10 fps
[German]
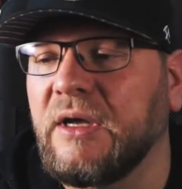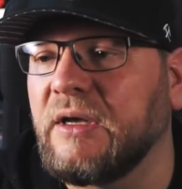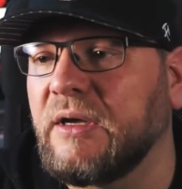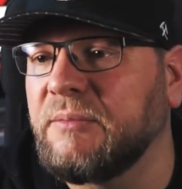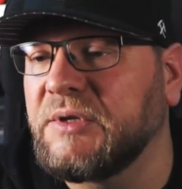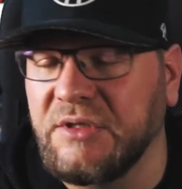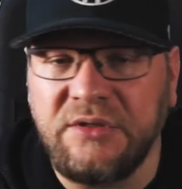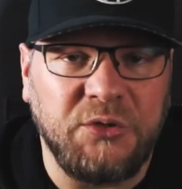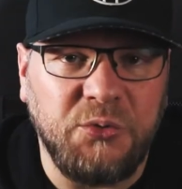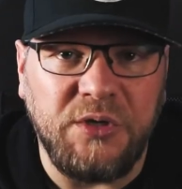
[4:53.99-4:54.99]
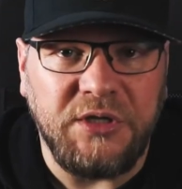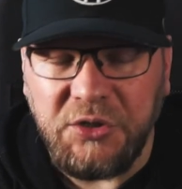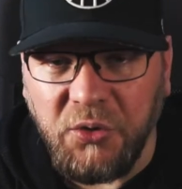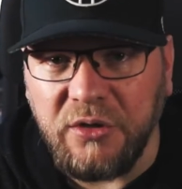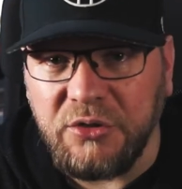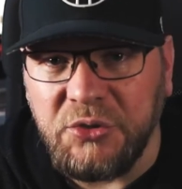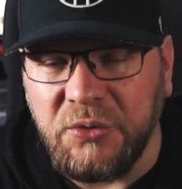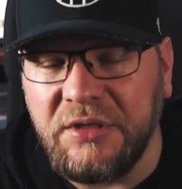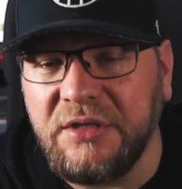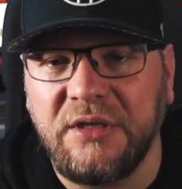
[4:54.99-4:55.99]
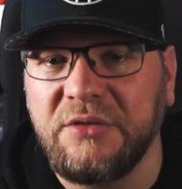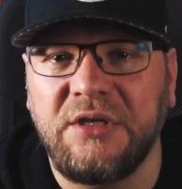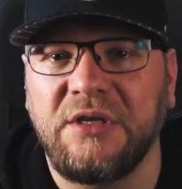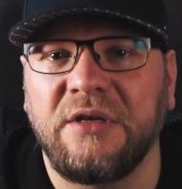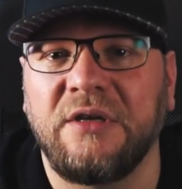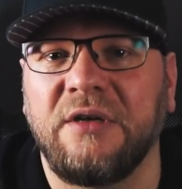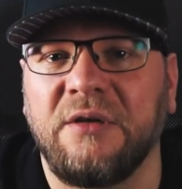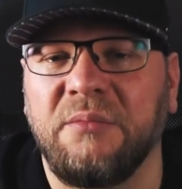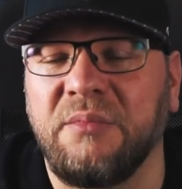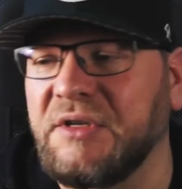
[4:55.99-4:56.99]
Ähm, es ist ist natürlich nicht eure Schuld, dass ich äh,